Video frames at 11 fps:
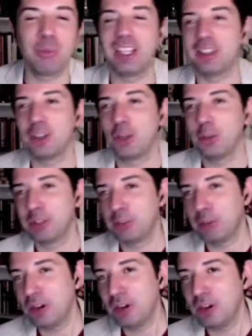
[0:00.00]
pues ya tengo VIX
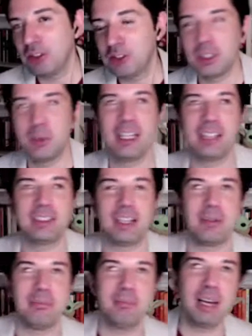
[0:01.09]
Plus, no se veía
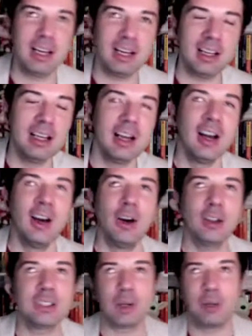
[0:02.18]
tan mal,
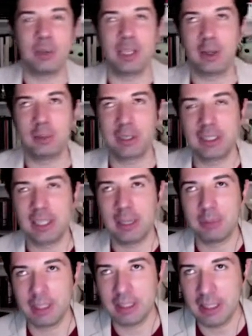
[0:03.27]
otra comedia
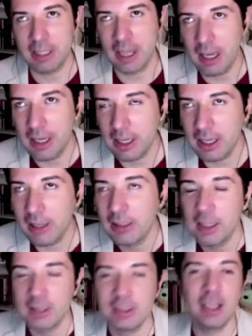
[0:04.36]
romántica mexicana,
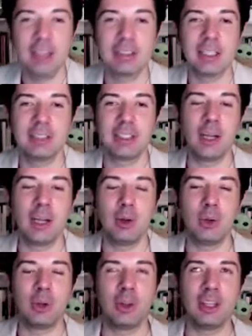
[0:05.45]
de esas que ya
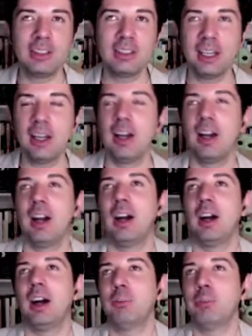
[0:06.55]
luego uno dice,
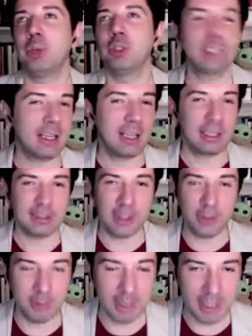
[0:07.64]
pues otra de las que
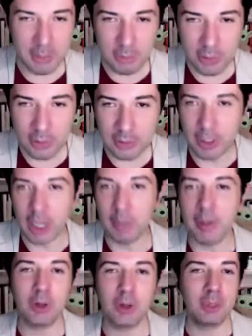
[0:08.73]
no pedimos, pero a
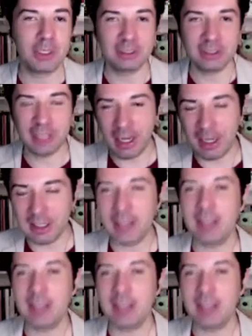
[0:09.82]
ver cómo están. Y